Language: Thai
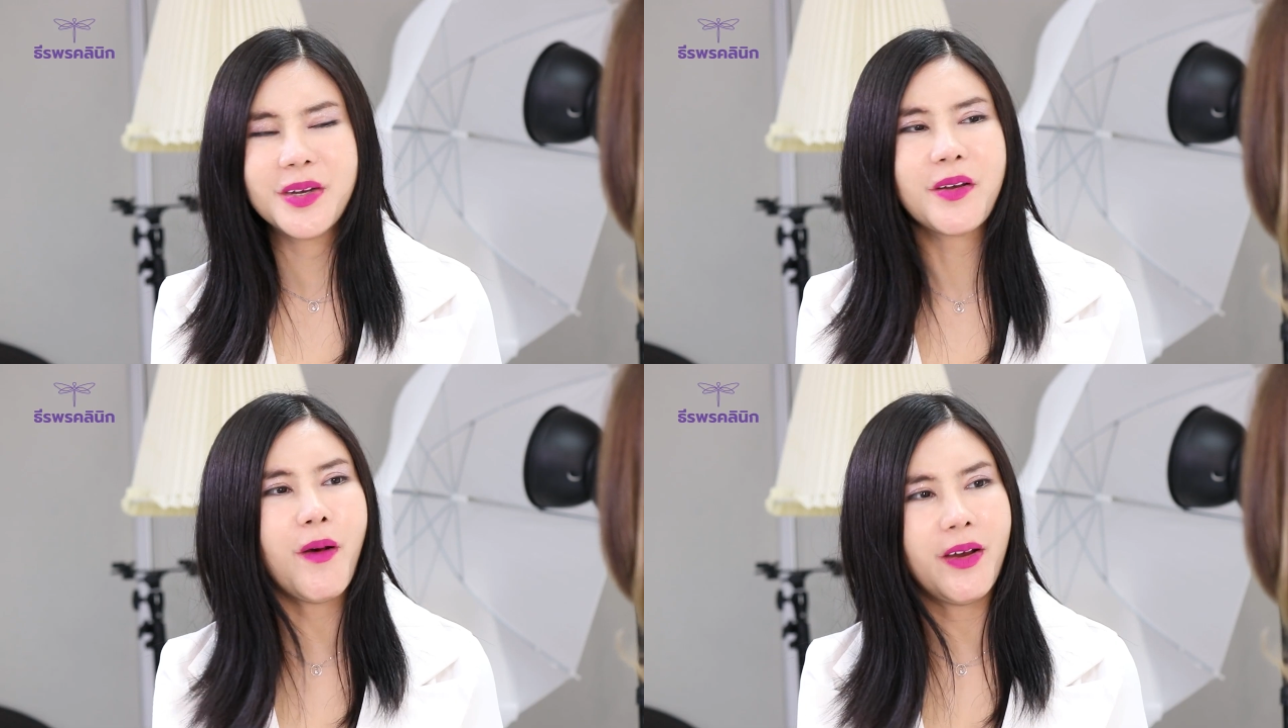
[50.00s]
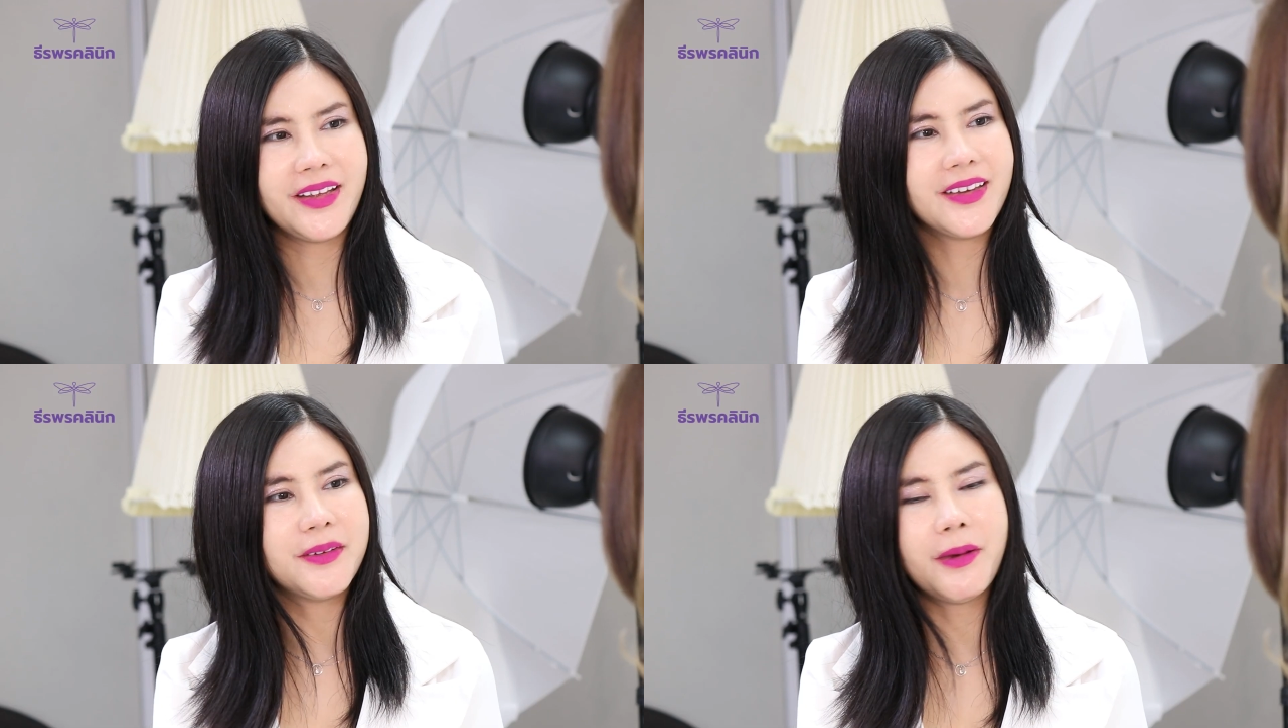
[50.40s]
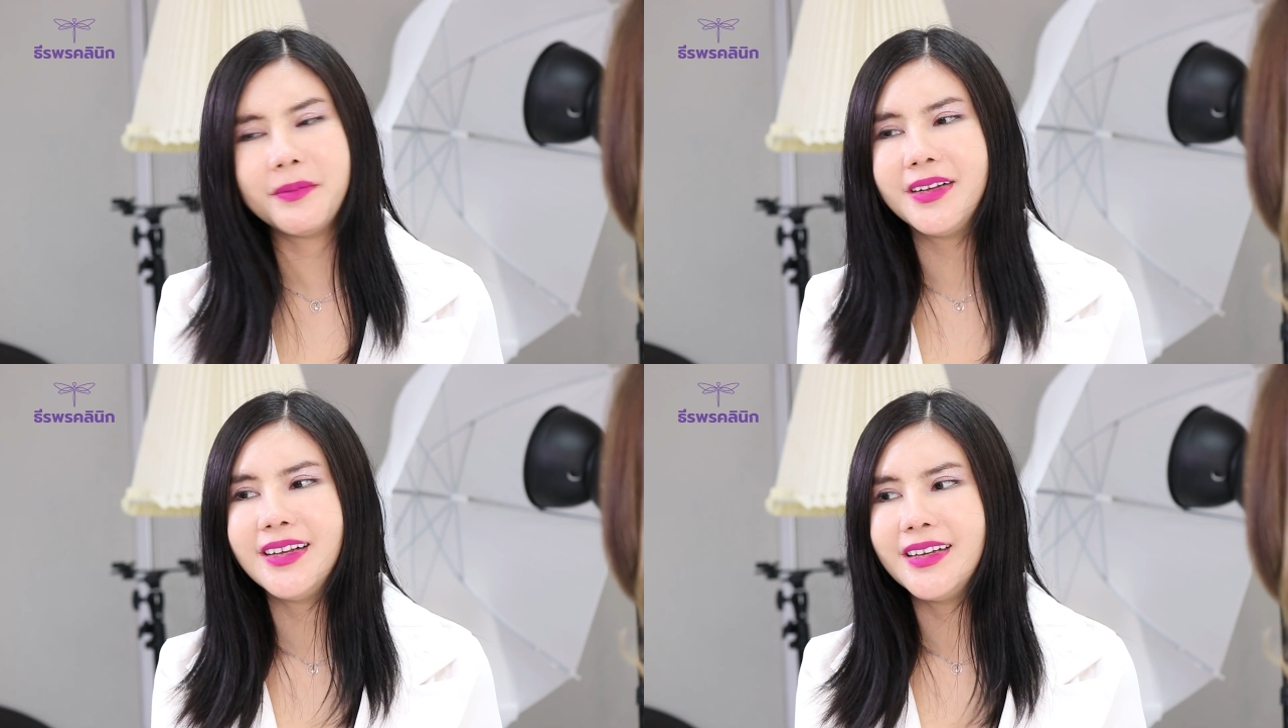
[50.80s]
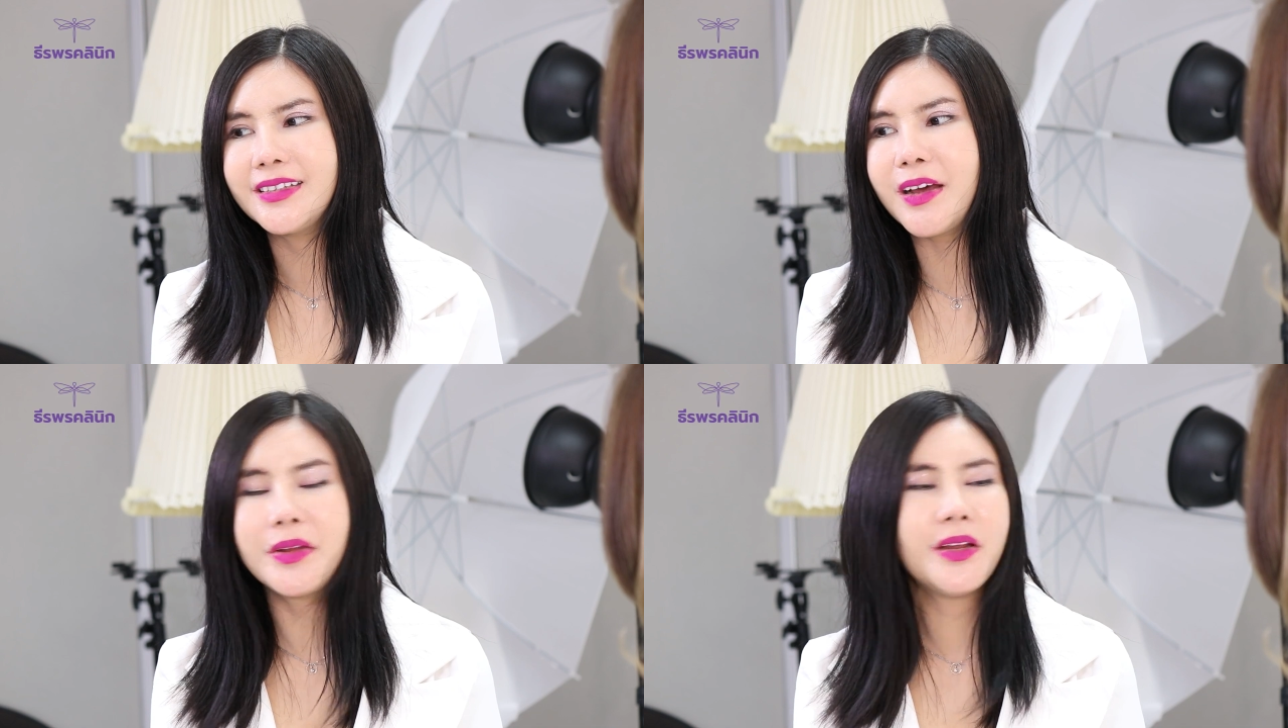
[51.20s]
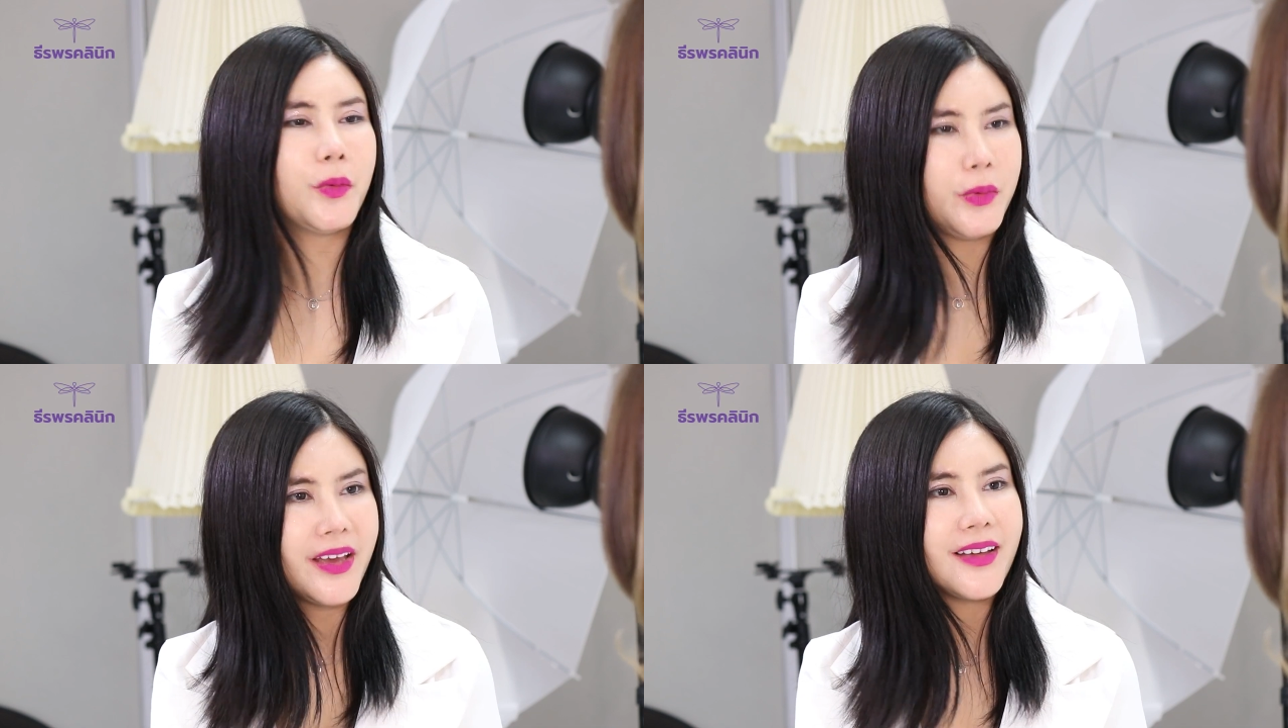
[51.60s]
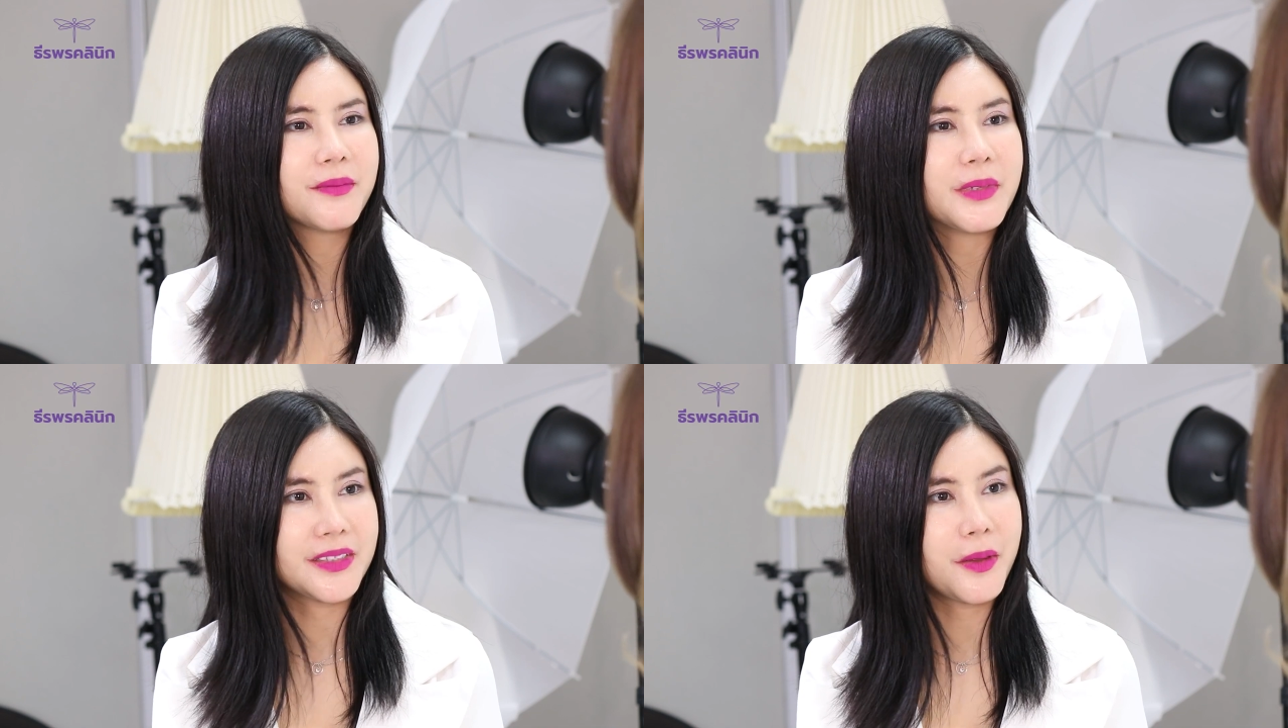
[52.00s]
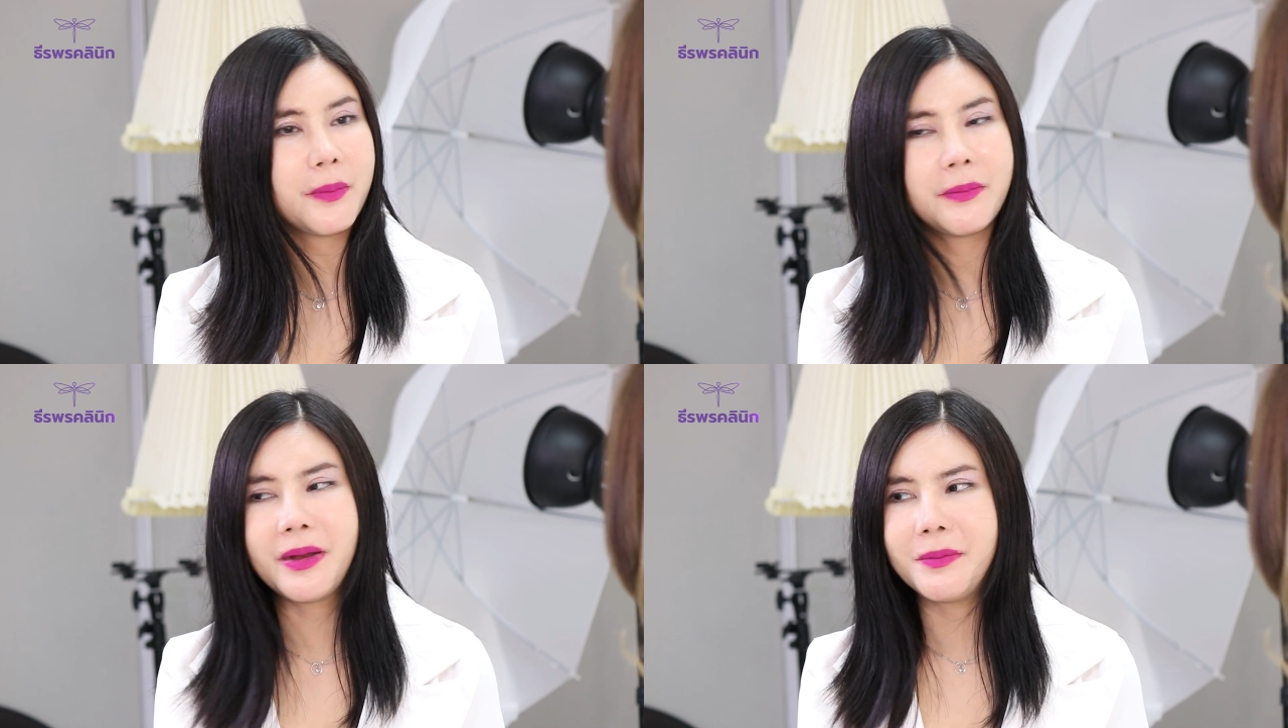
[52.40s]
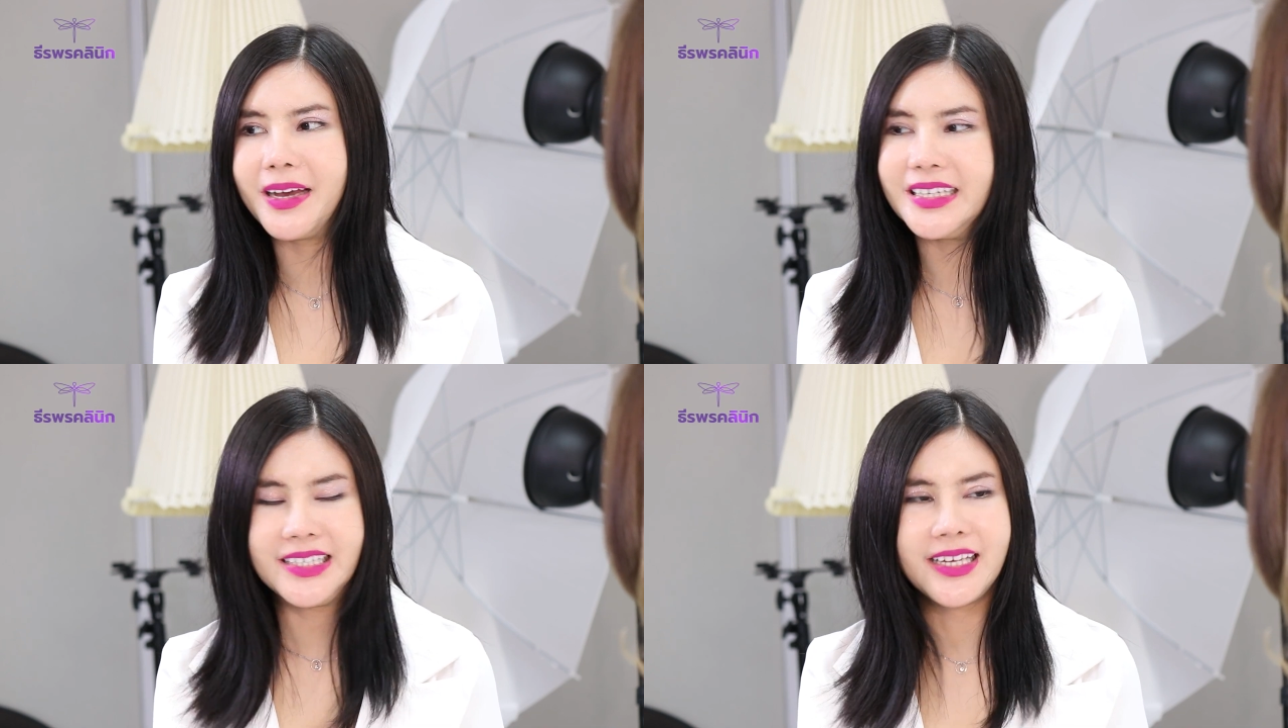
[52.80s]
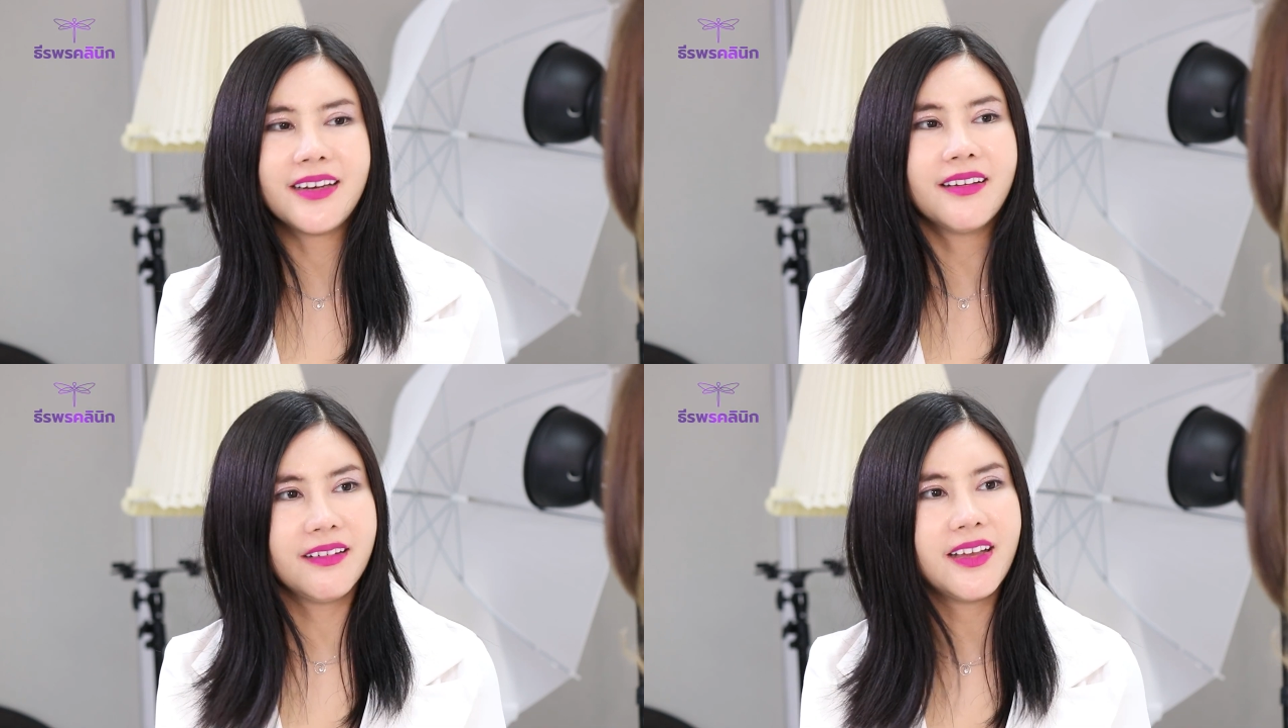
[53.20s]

เมื่อก่อนนี้คือแบบเท่าที่รู้เนี่ยมันจะต้องเป็นแบบอาทิตย์เล